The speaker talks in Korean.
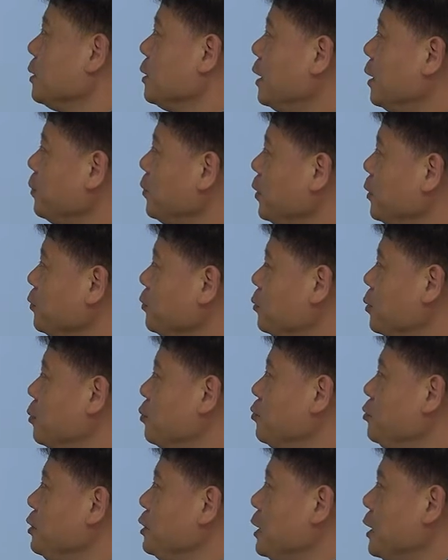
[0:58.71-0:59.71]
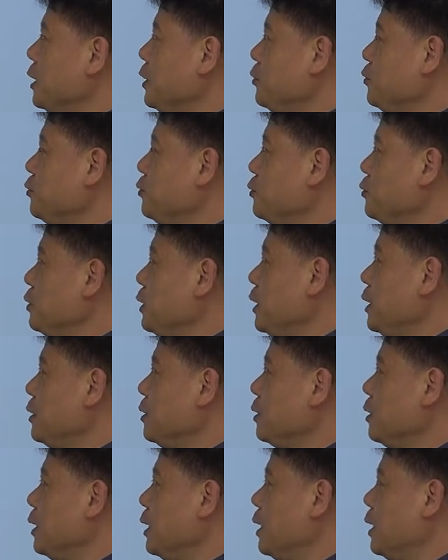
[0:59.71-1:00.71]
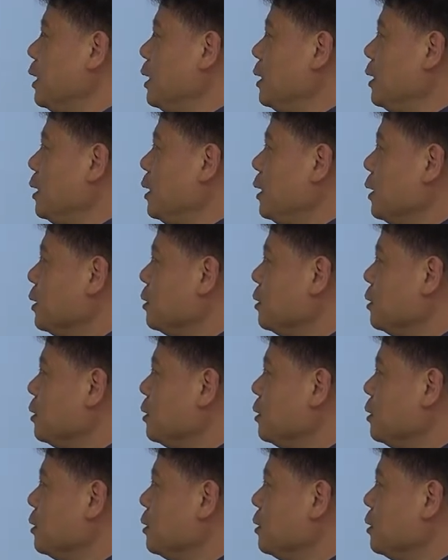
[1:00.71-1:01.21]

아무래도 문제 수준이라든가 예,